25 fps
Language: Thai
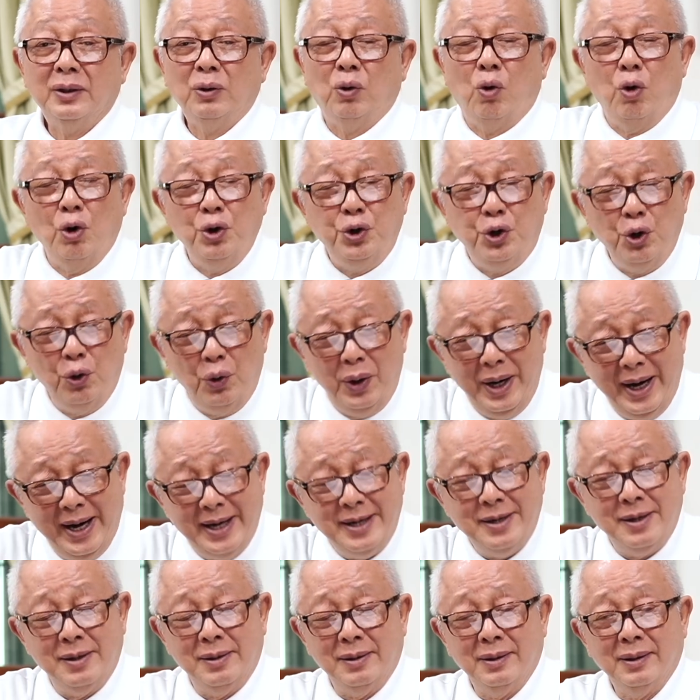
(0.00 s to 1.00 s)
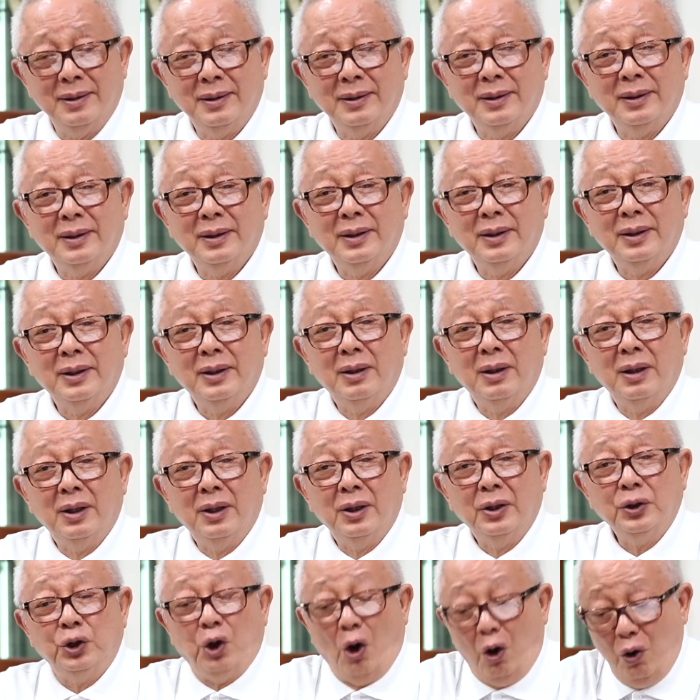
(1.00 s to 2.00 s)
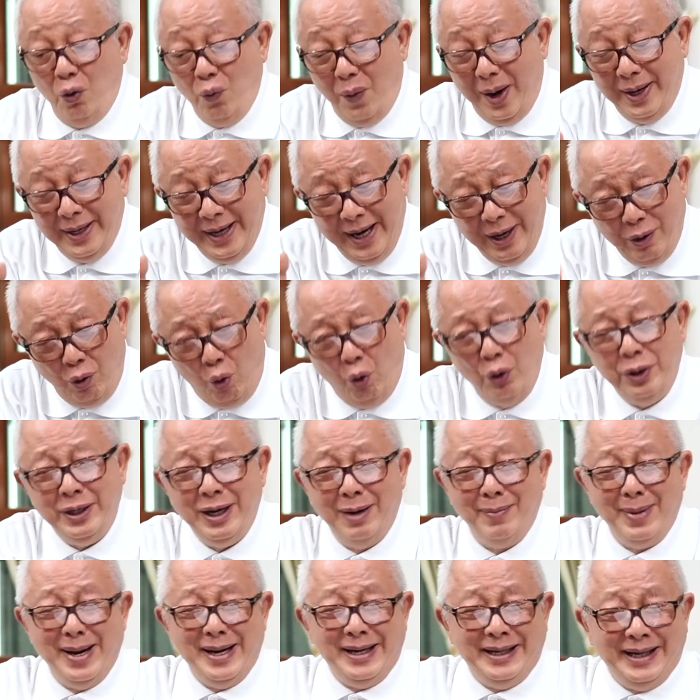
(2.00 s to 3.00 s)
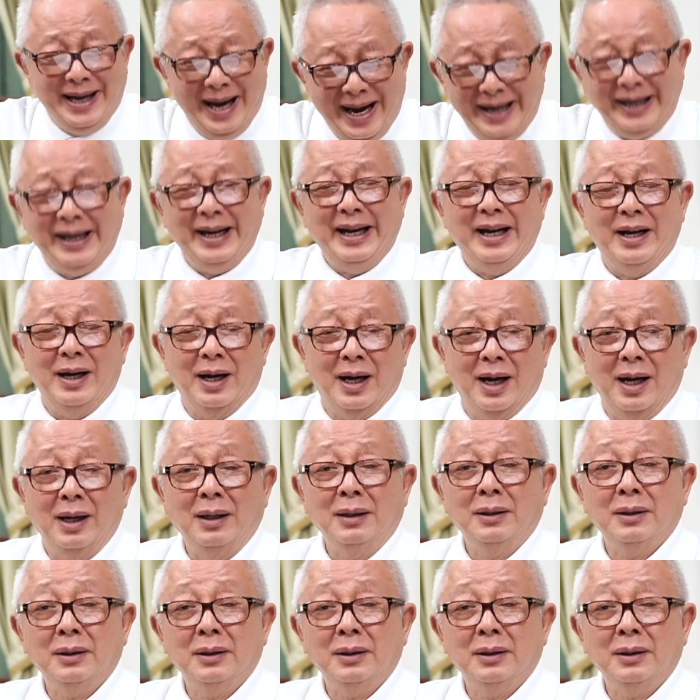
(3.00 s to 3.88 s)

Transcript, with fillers: คุณจุรินทร์จนวันนี้คุณยังไม่เก็ตอีกเหรอ